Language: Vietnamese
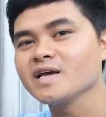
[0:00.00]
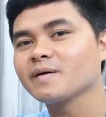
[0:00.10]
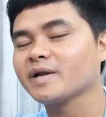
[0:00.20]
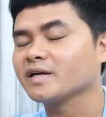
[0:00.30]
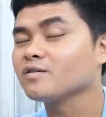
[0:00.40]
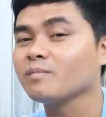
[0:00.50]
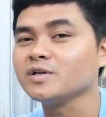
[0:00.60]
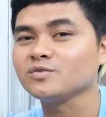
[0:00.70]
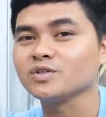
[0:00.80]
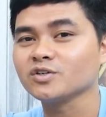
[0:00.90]
các bạn hãy cứ
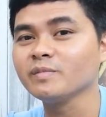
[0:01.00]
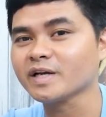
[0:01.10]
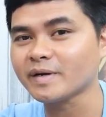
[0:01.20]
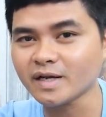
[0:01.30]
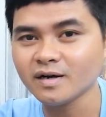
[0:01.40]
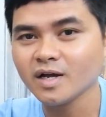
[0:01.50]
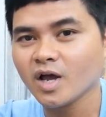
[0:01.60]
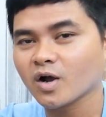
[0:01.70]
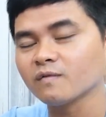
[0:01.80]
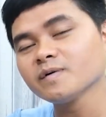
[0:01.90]
comment xuống dưới cho mình các bạn nhé.
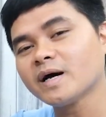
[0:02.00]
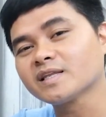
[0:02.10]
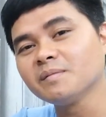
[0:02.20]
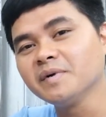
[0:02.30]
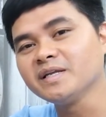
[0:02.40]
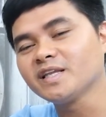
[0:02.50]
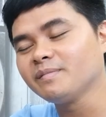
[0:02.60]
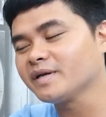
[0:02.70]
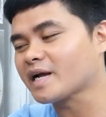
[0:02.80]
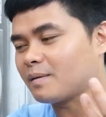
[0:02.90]
Còn với bản thân mình thì
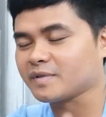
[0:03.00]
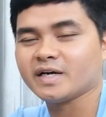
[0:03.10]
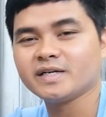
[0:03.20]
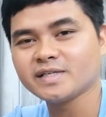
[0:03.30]
mình cảm thấy